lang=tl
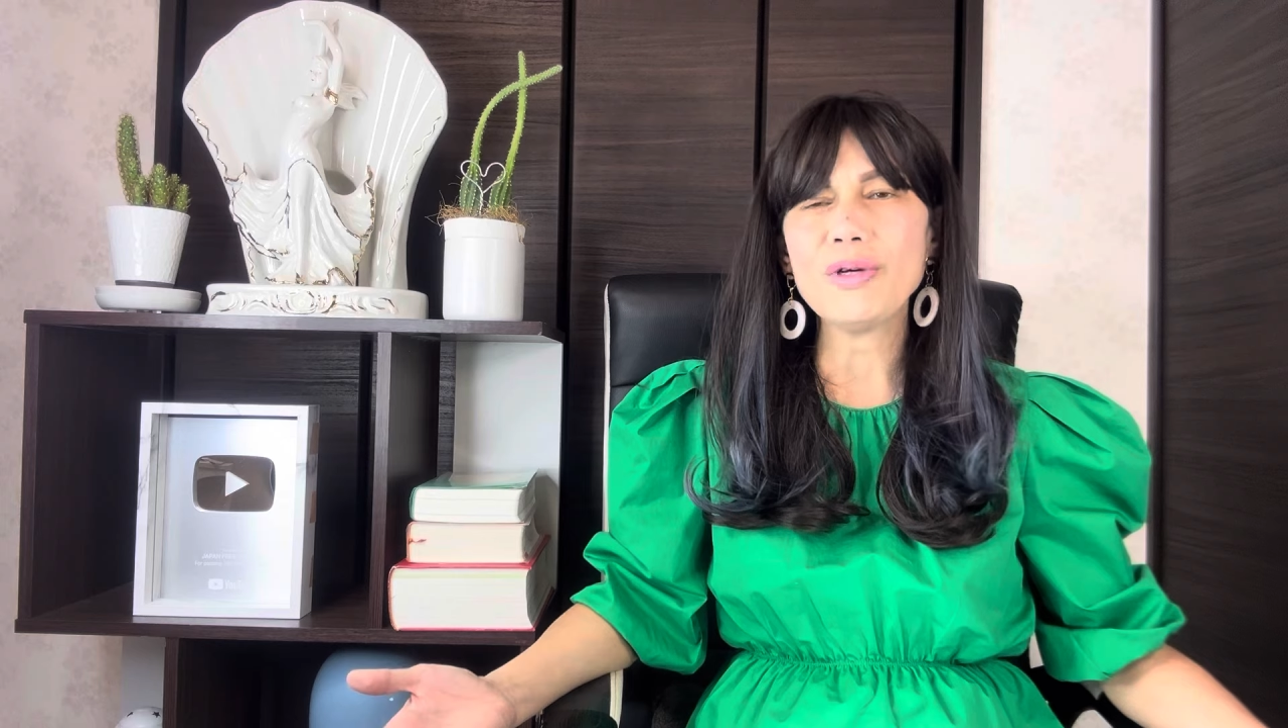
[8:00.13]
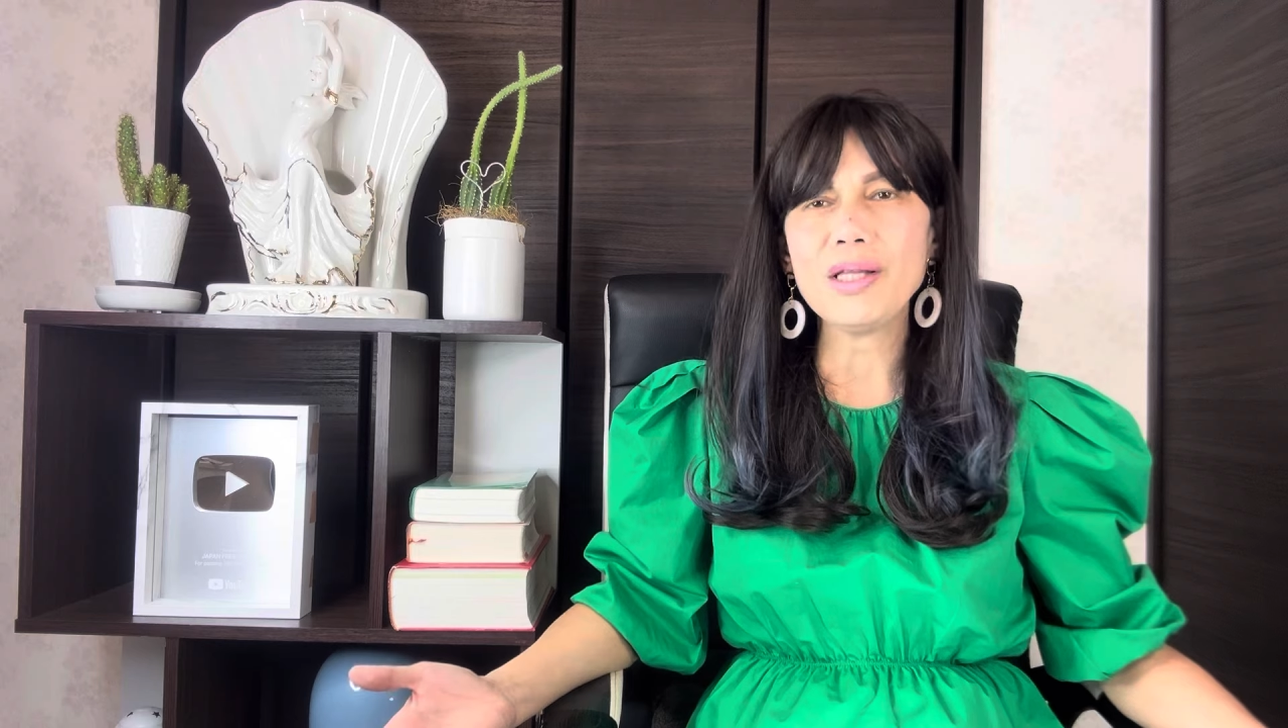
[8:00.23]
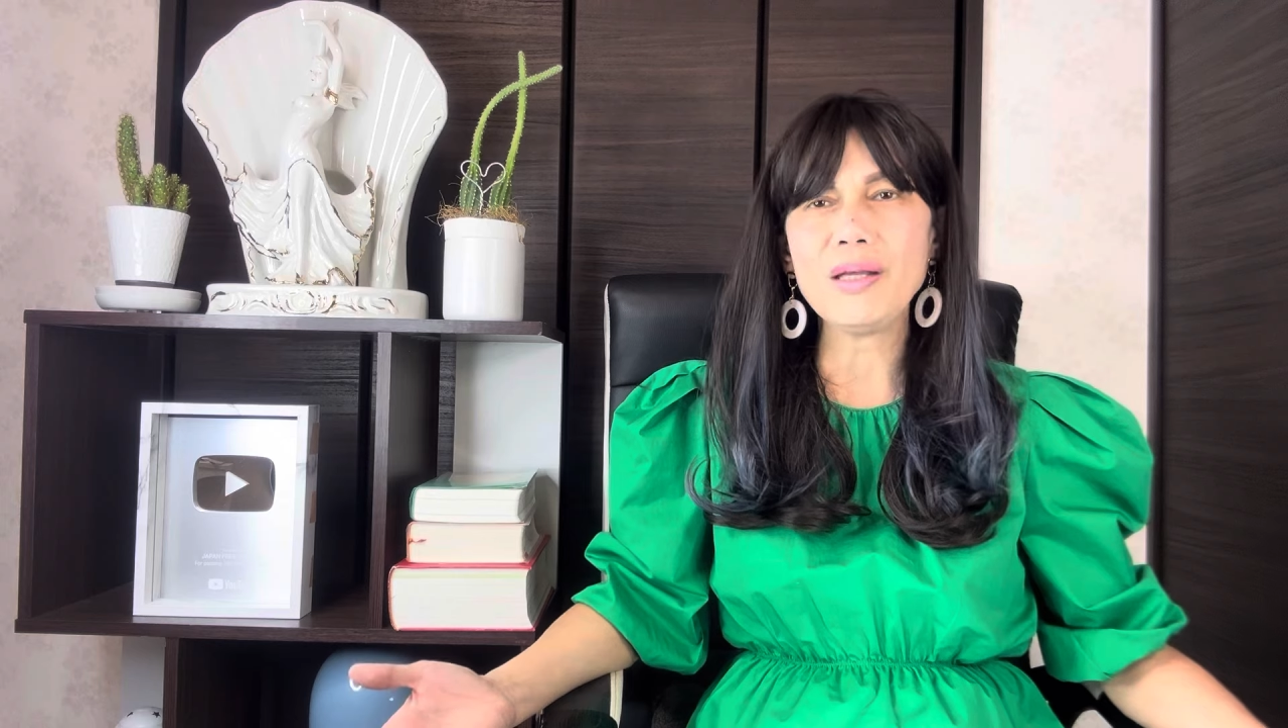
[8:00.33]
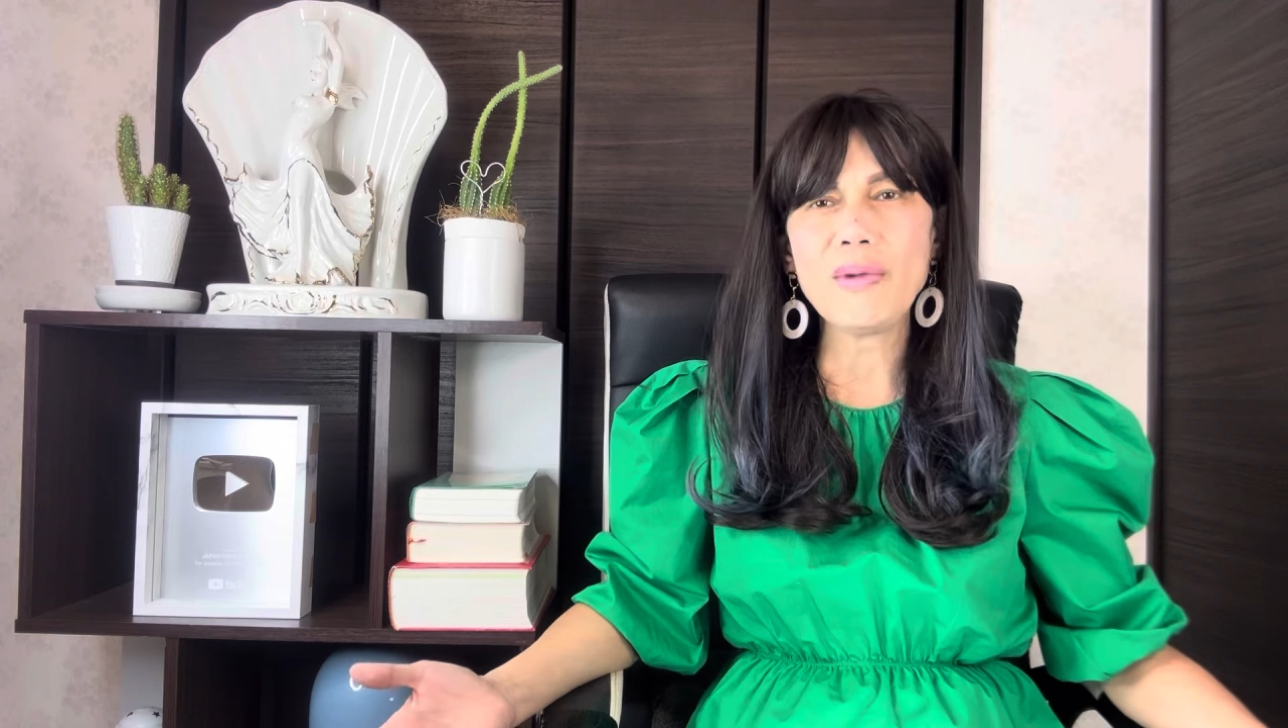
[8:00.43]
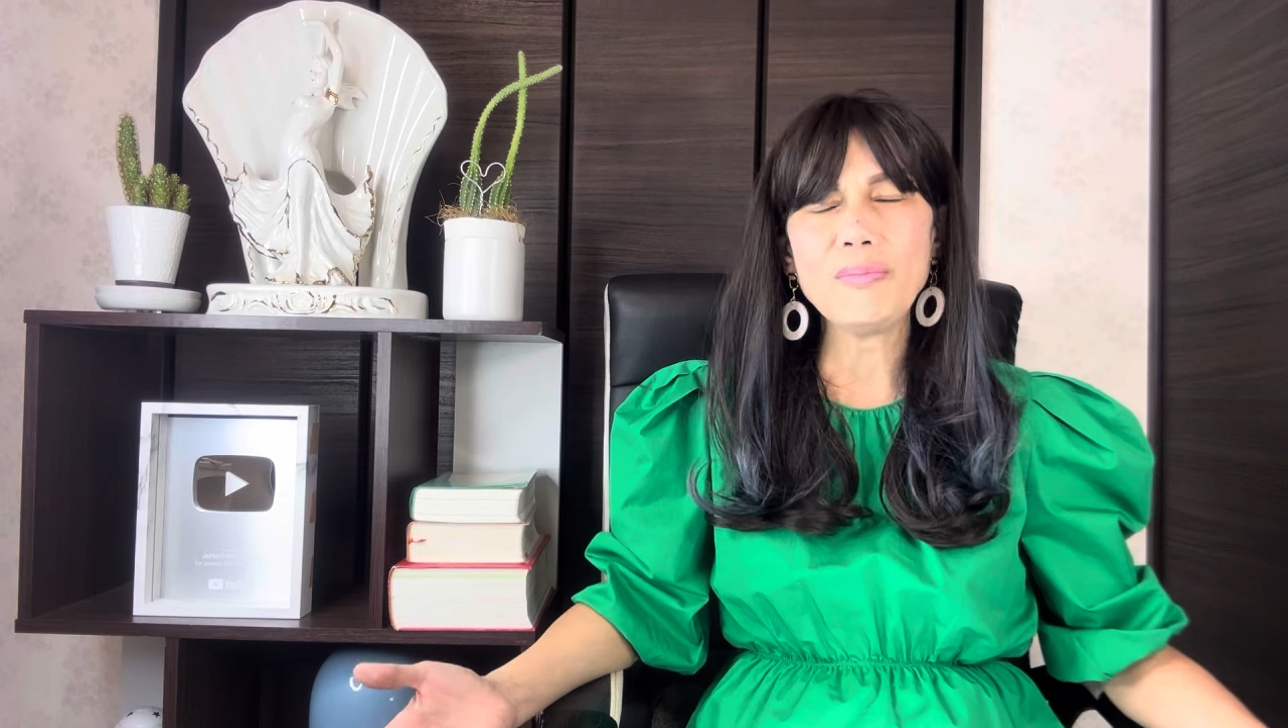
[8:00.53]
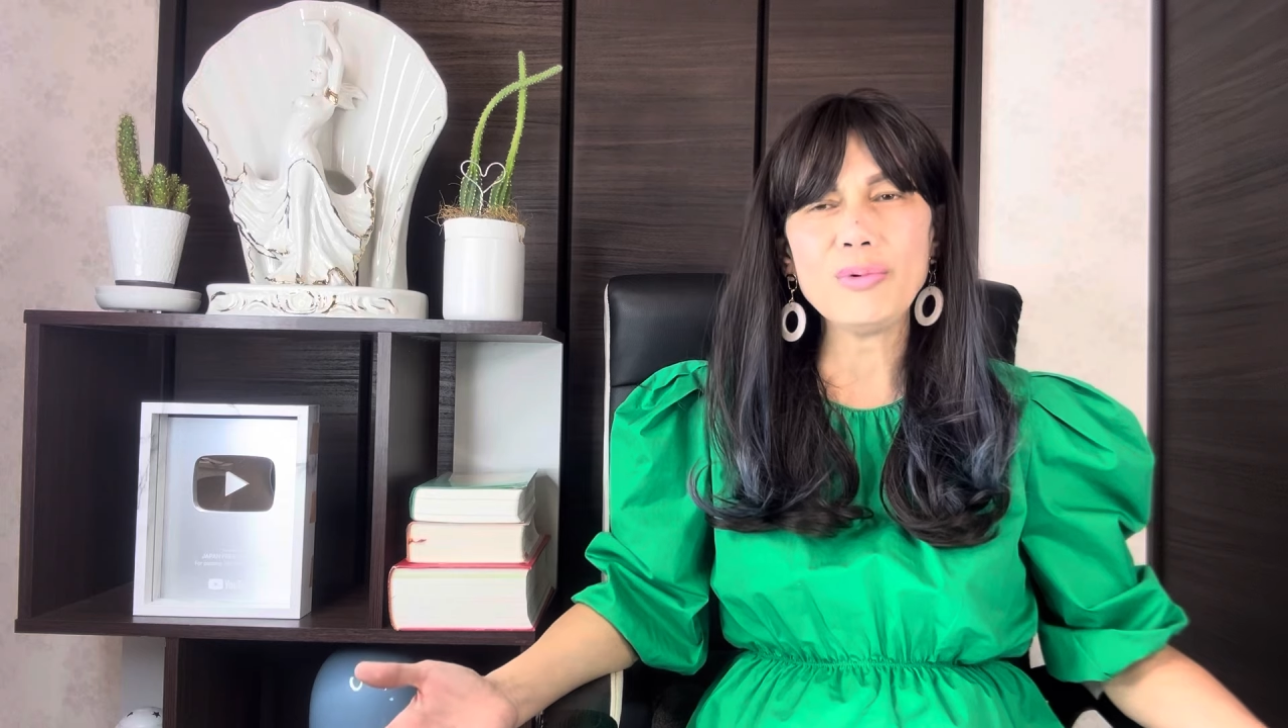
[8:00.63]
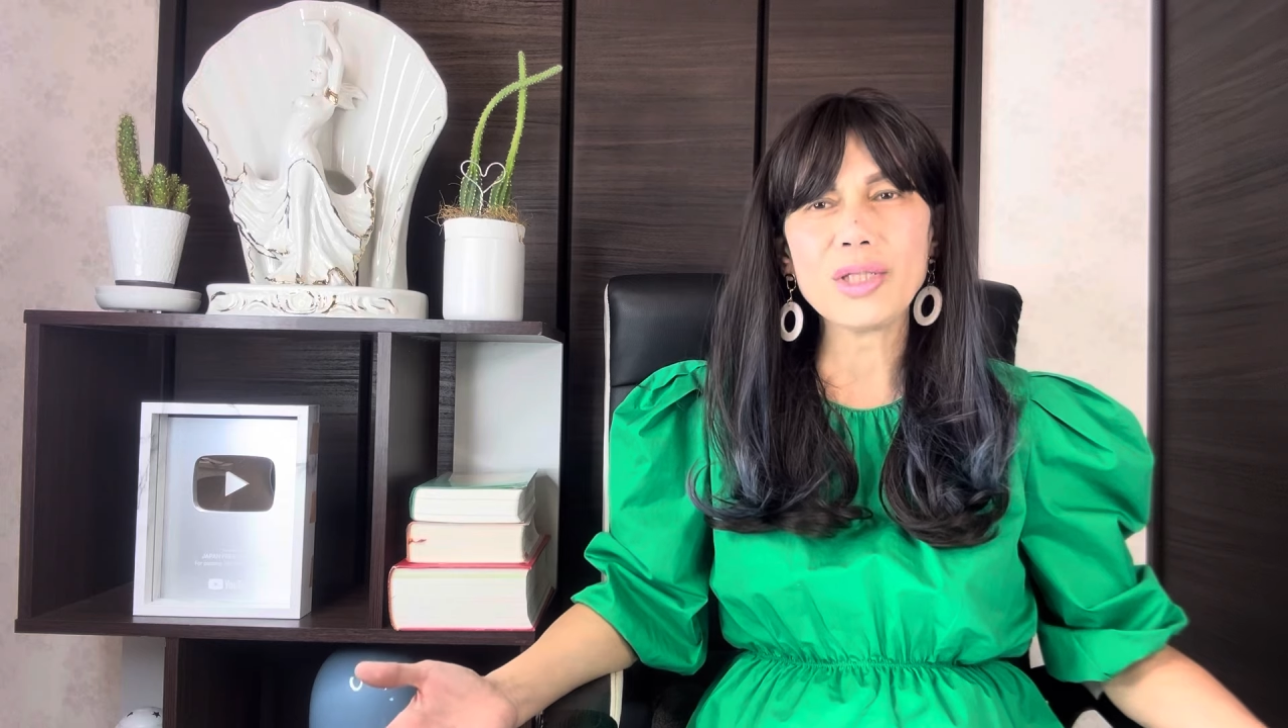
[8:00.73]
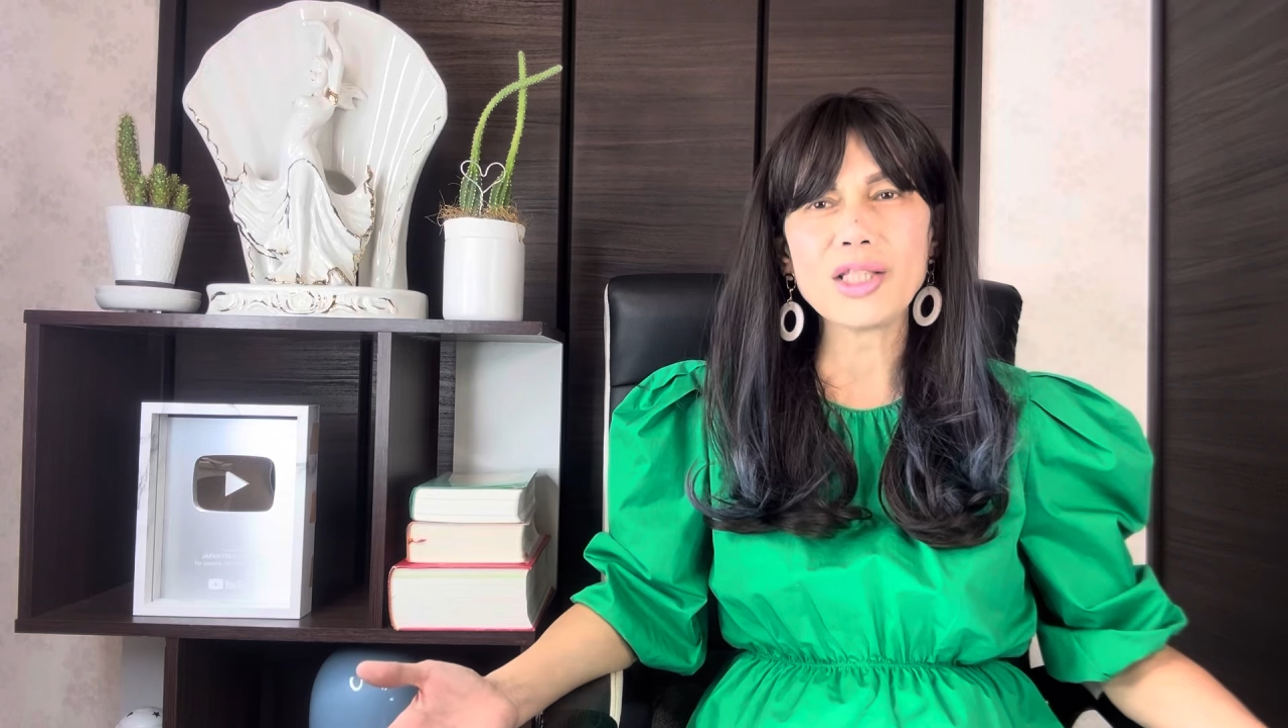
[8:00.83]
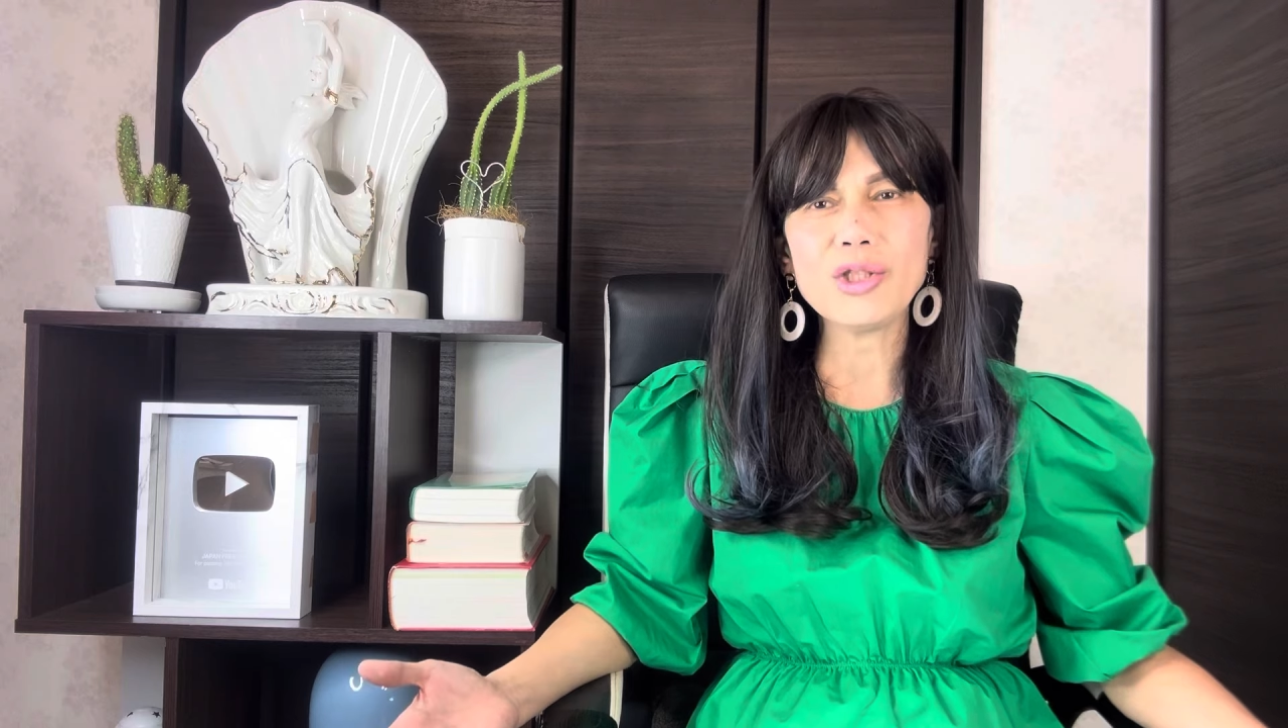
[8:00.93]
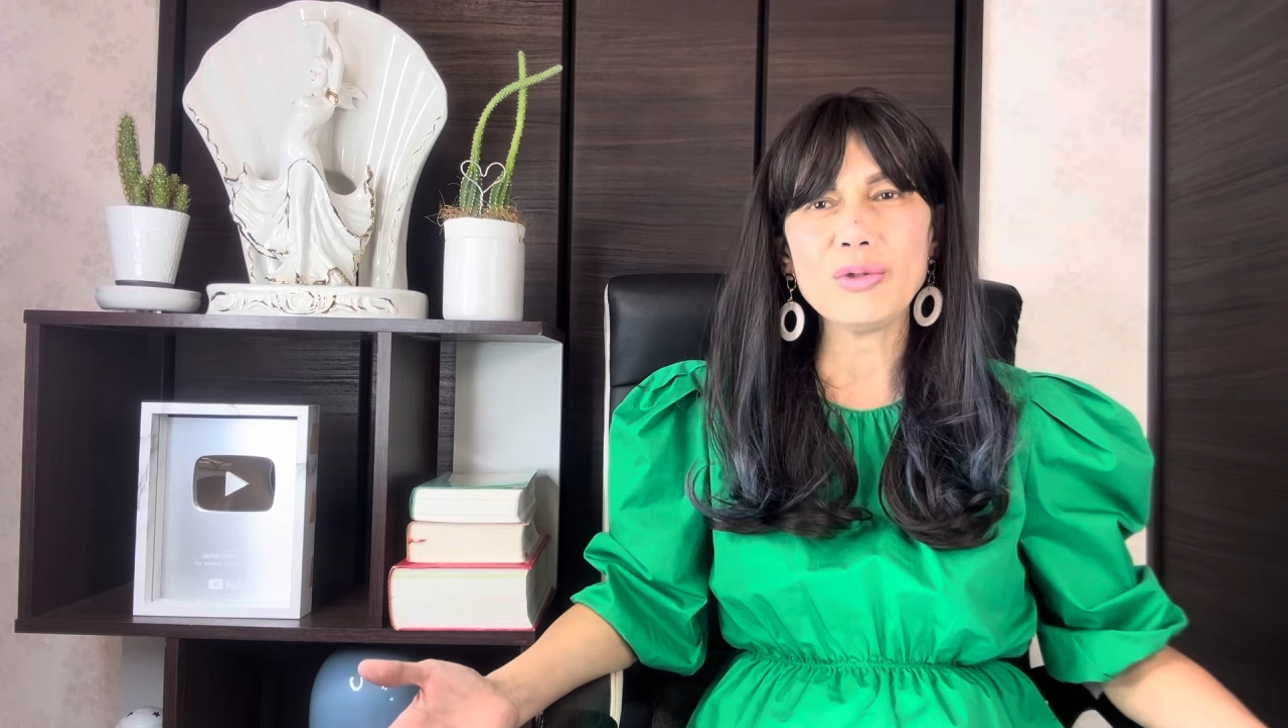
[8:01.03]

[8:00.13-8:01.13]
hindi mabutas